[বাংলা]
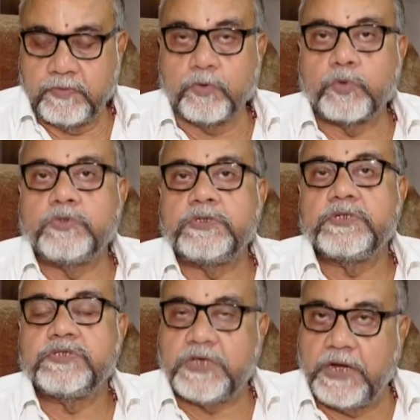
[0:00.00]
নতুন
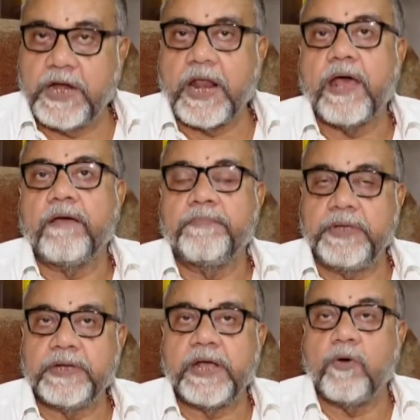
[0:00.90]
ছেলেরা
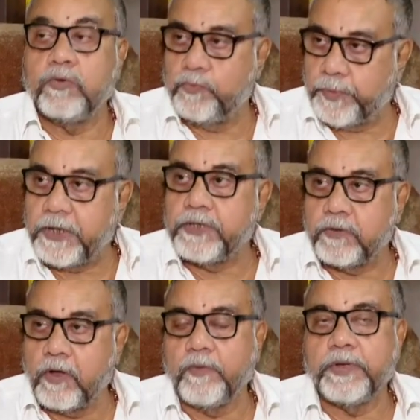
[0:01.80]
মেয়েরা অনুপ্রাণিত
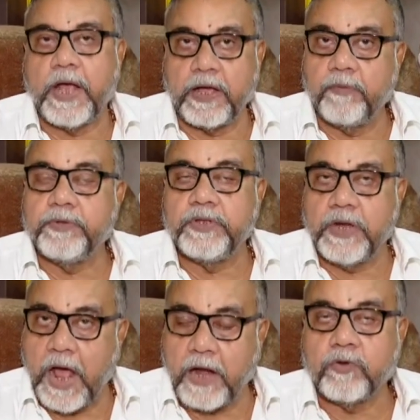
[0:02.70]
হবে আগামী দিনে
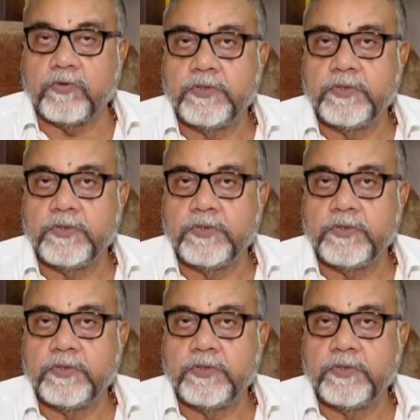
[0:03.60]
আরও